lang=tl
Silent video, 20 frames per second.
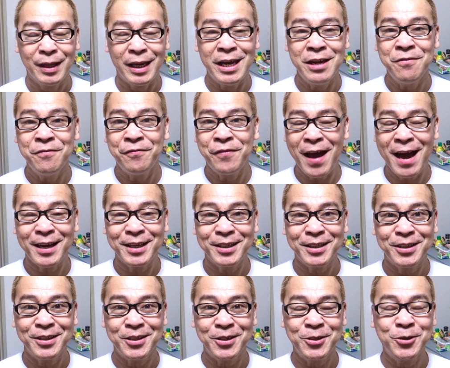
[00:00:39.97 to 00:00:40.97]
In
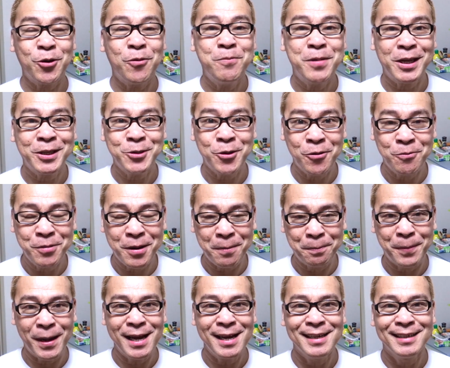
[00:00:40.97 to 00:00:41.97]
fact,
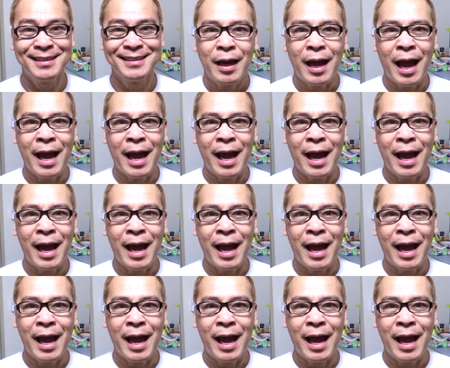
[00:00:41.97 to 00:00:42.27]
sobra-sobra pa.